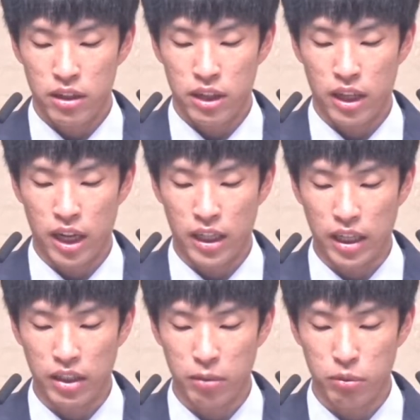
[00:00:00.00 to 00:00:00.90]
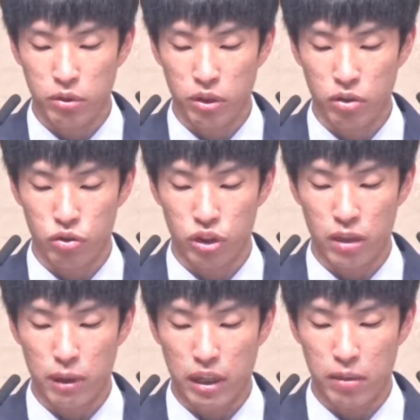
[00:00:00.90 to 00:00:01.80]
내가 날 때부터
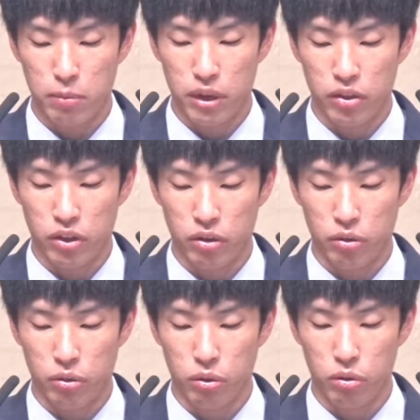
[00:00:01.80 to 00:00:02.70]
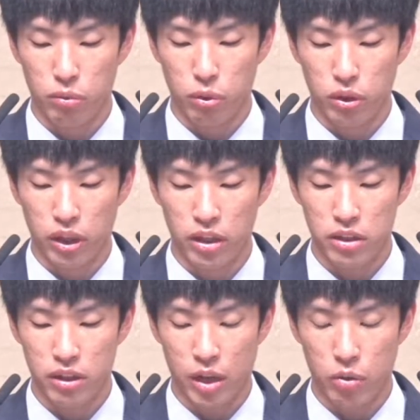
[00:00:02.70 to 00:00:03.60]
주께 맡긴 바 되었고
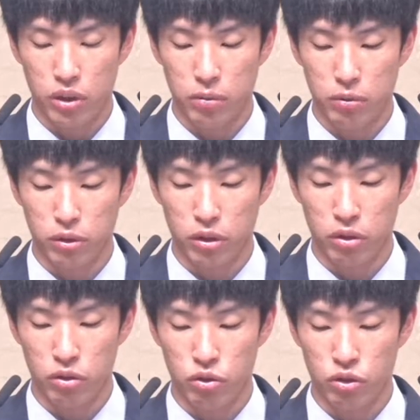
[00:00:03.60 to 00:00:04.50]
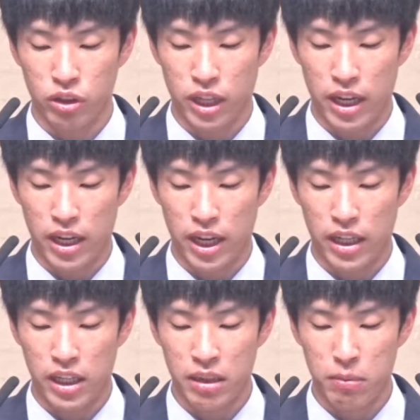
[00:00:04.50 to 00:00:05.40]
모태에서 나올 때부터 주는 나의
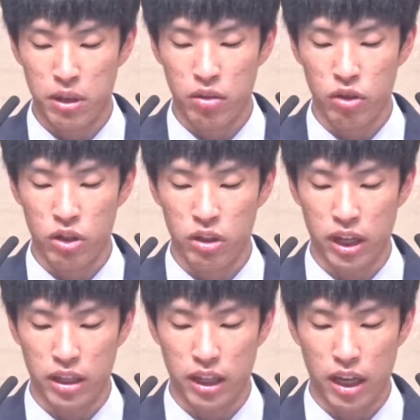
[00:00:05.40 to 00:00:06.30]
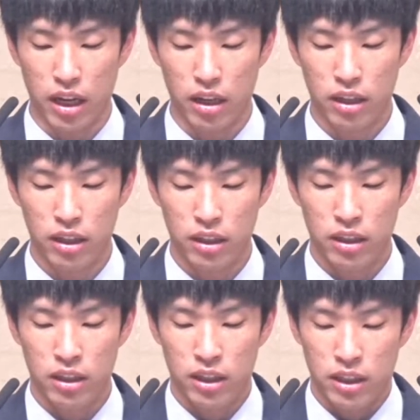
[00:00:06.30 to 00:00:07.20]
하나님이 되셨나이다.
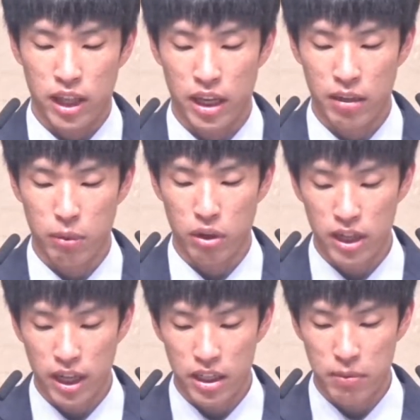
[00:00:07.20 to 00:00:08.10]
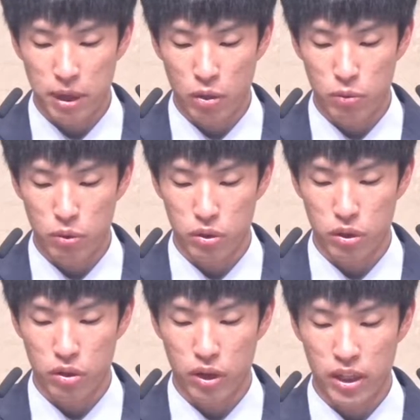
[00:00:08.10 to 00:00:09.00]
나를 멀리하지
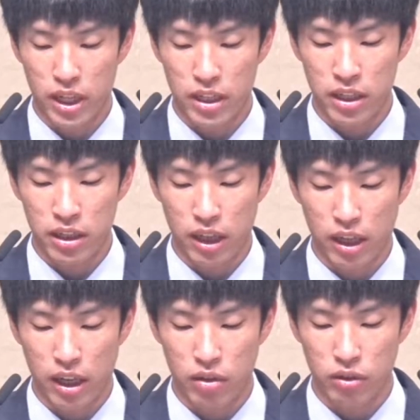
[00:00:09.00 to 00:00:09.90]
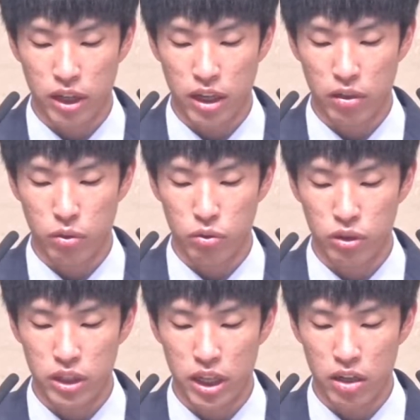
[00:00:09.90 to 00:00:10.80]
마옵소서 환난이 가까우나
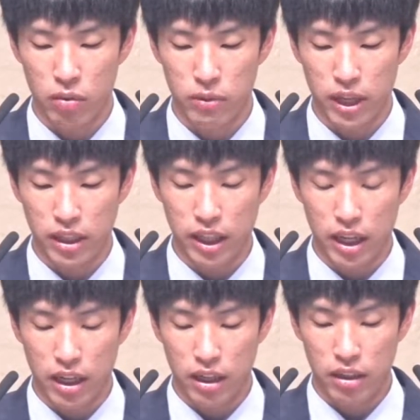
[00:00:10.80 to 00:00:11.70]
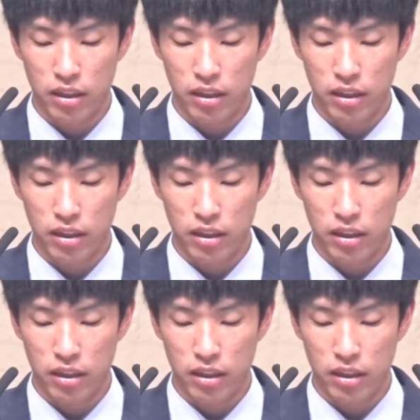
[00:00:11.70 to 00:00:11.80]
도울 자 없나이다.